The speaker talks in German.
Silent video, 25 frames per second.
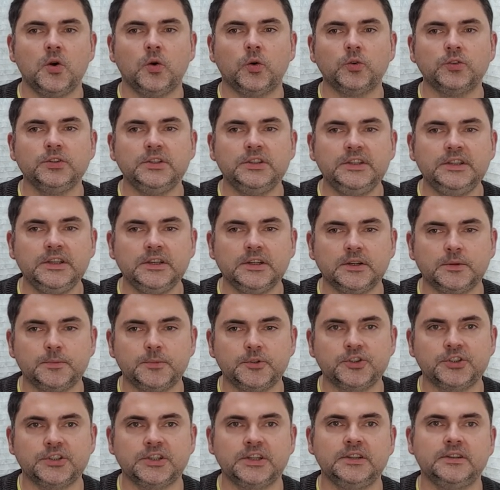und hier
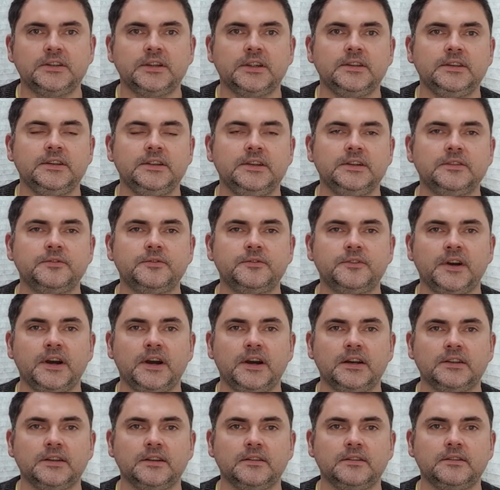besteht dann die
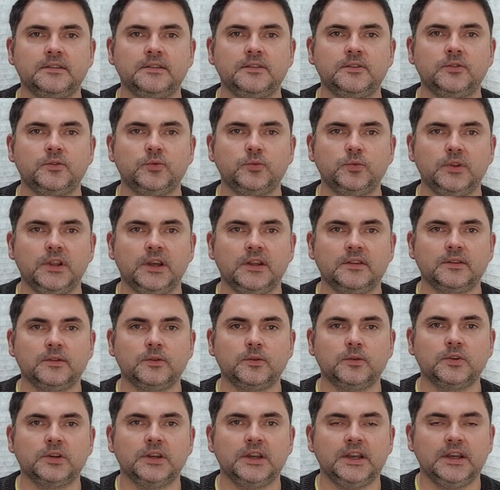Gefahr, dass die
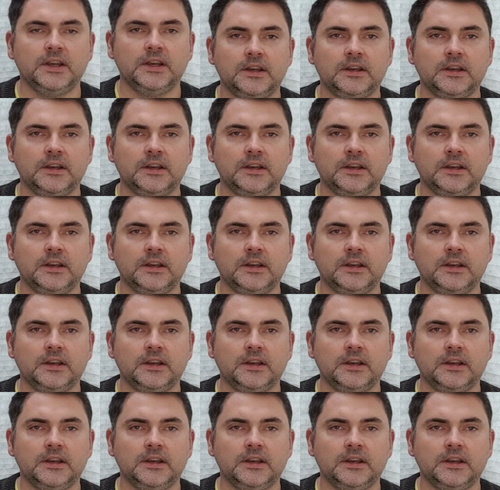Zulassung